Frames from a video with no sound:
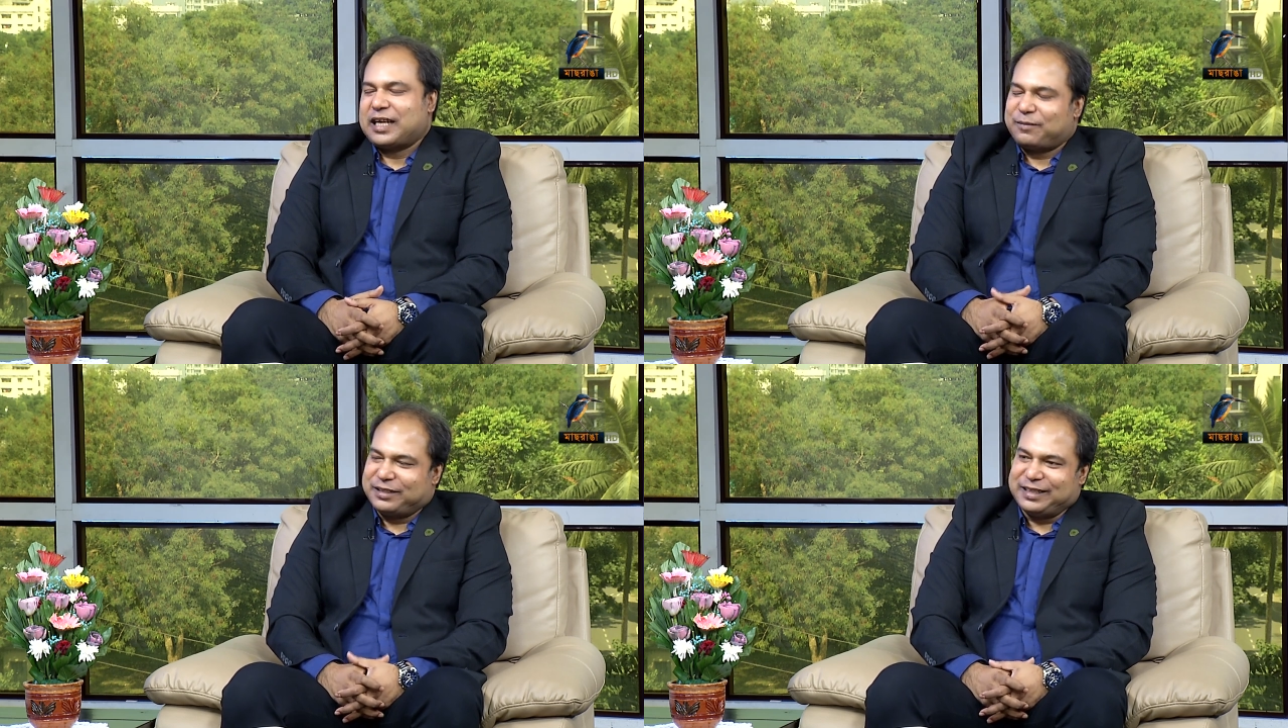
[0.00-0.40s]

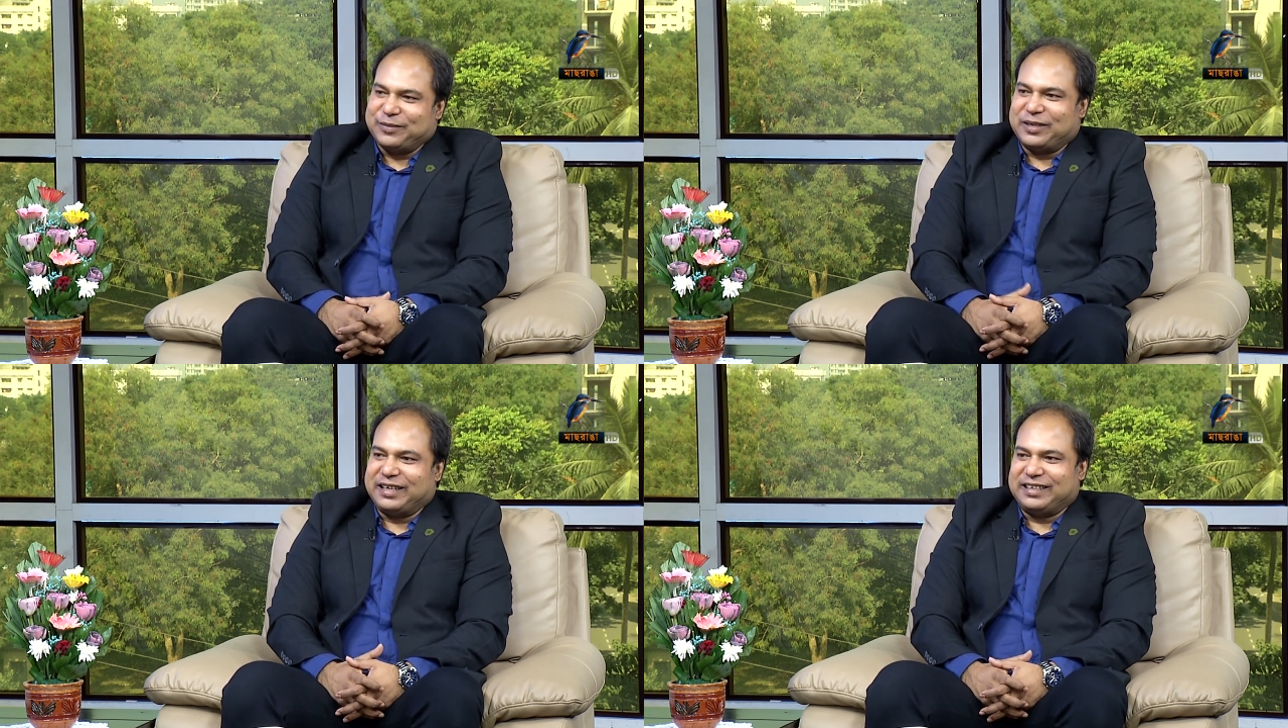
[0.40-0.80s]
আমরা তিন
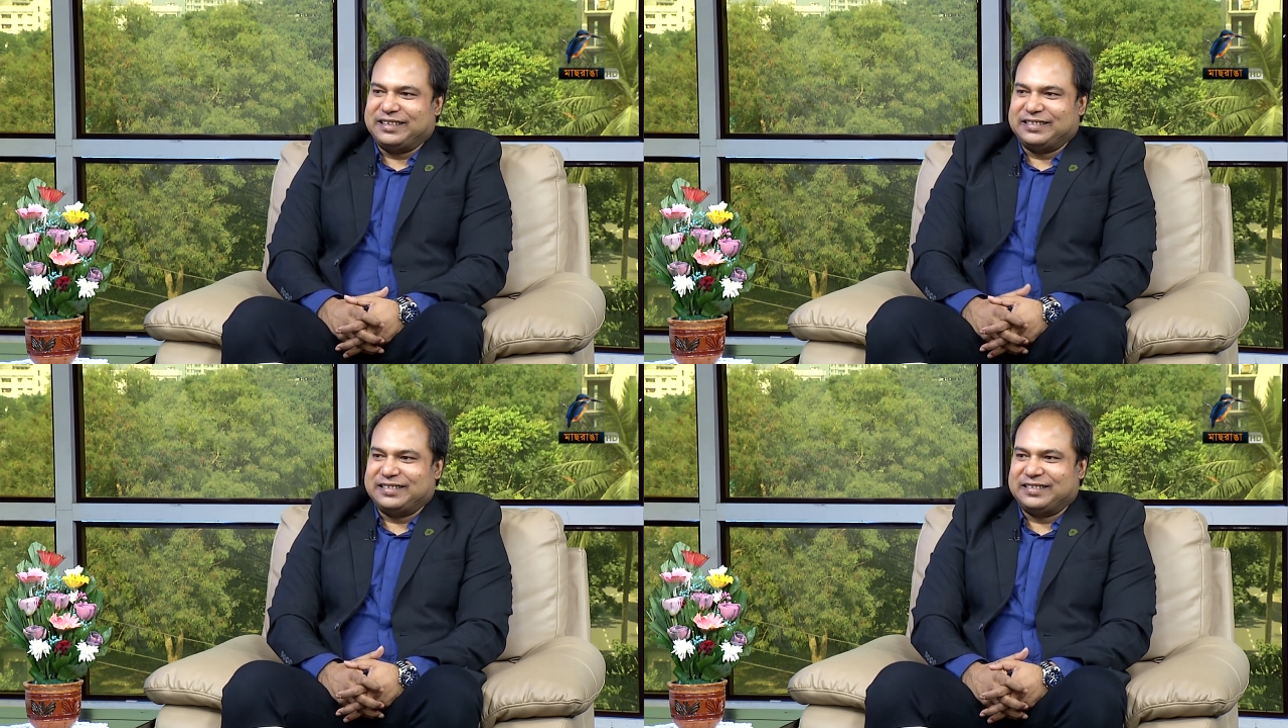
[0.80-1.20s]
ভাই
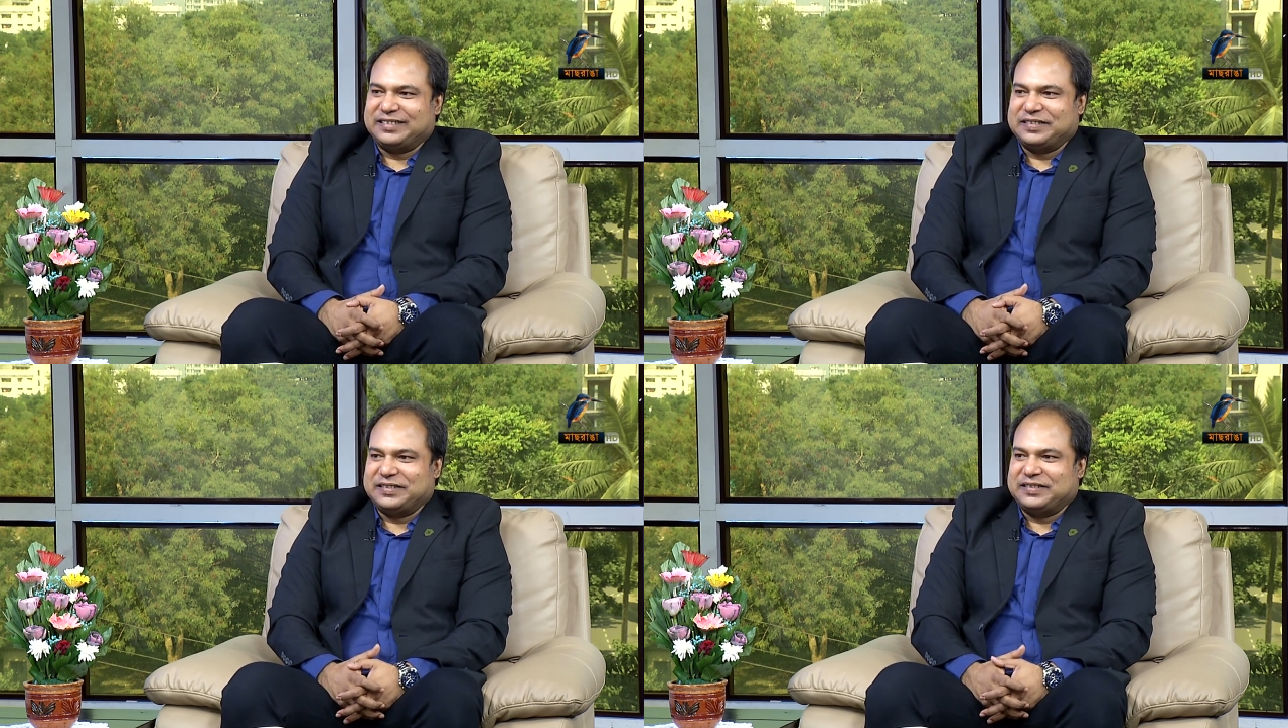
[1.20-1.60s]

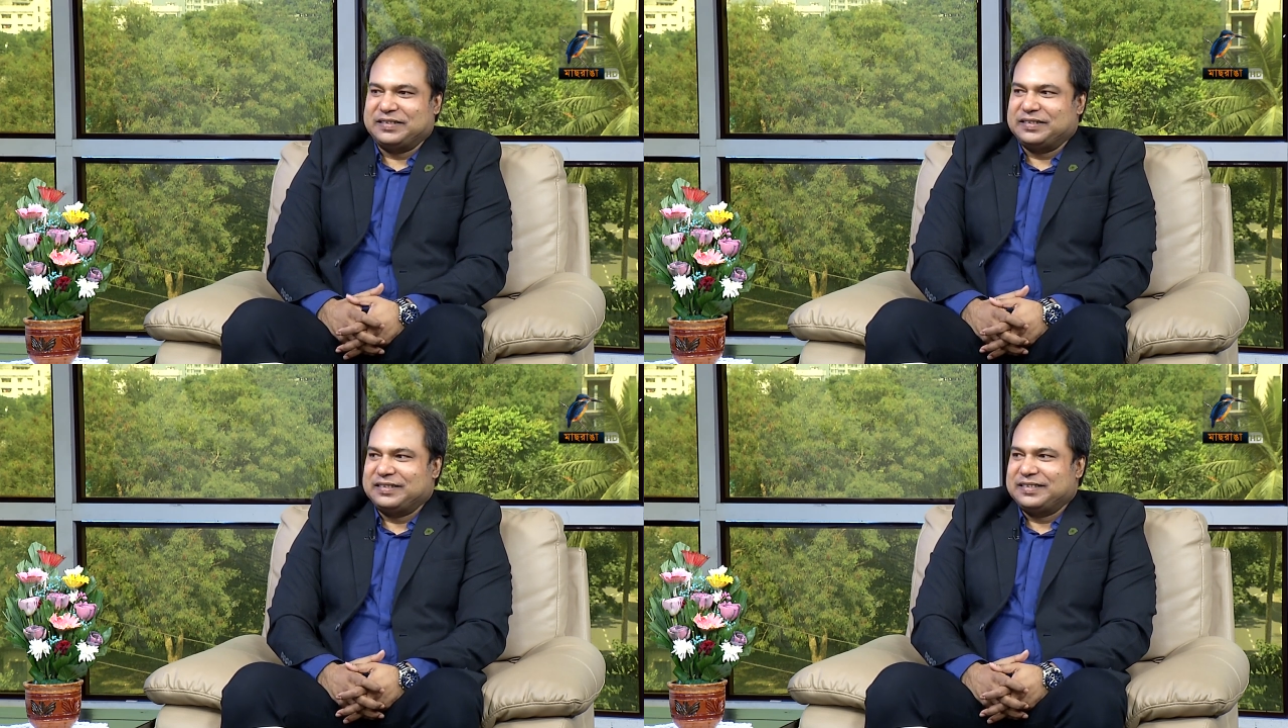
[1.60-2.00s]
তিন
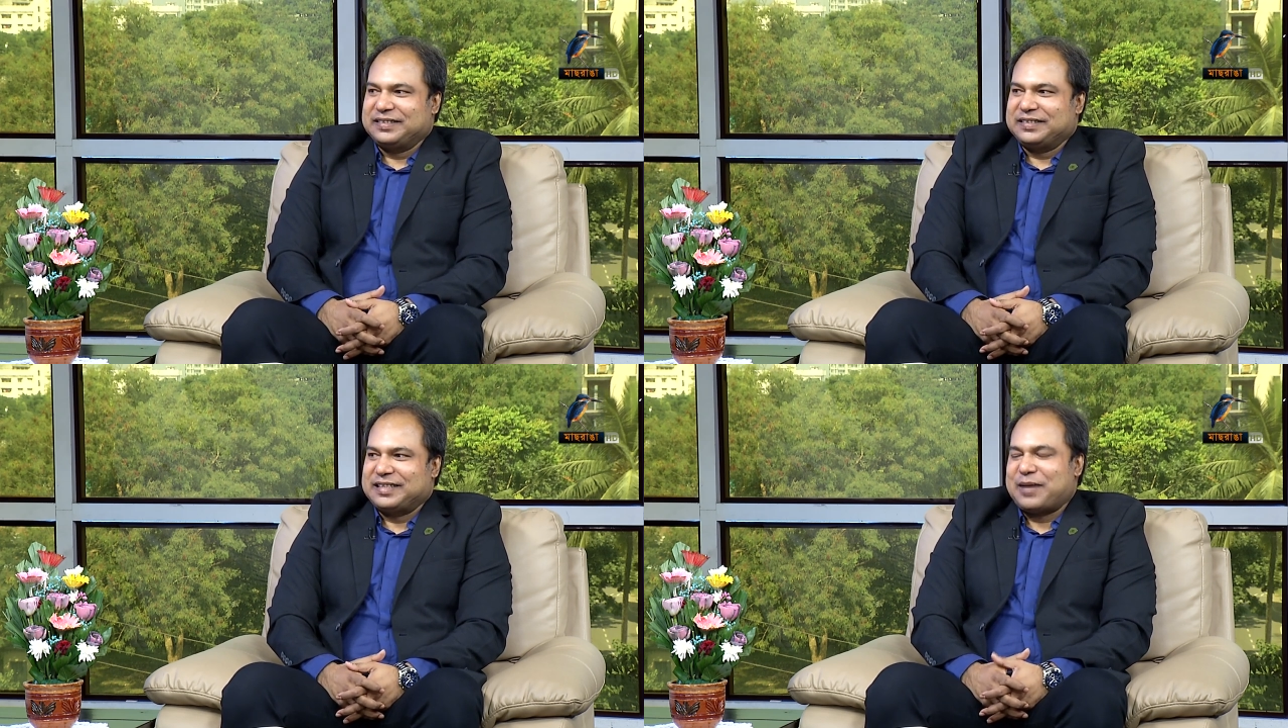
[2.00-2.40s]
ভাই
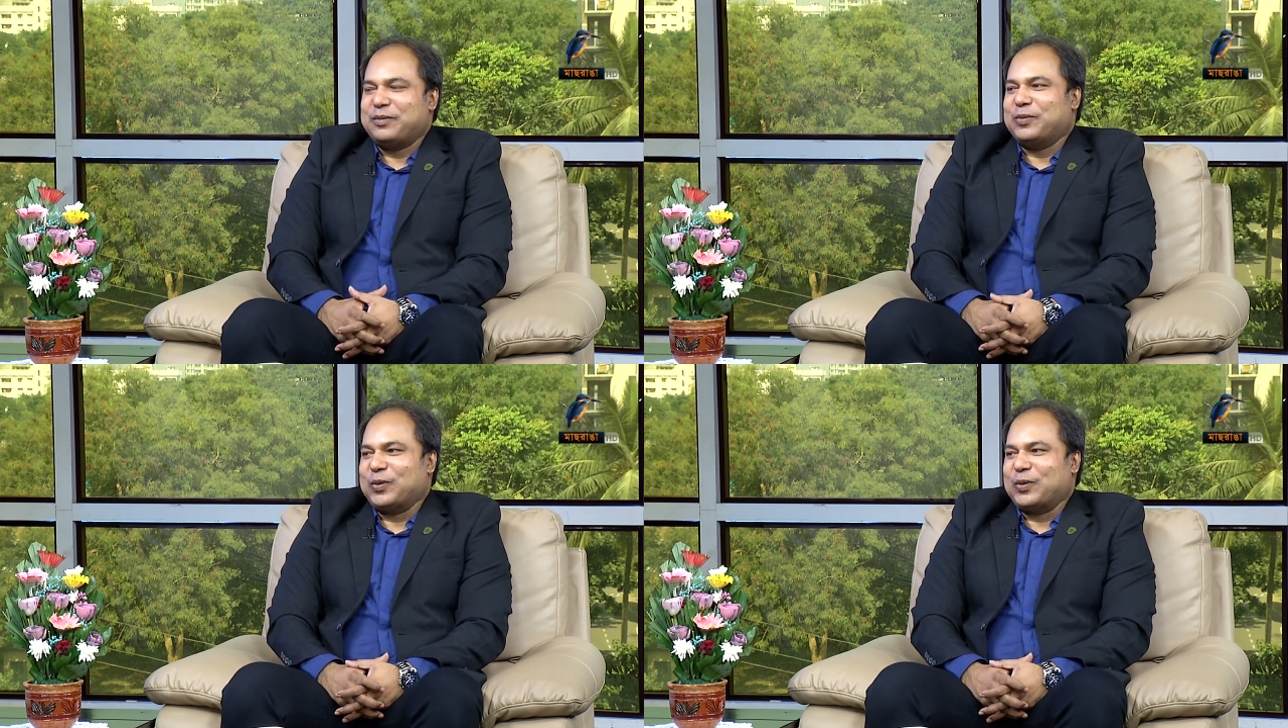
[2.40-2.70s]
আমি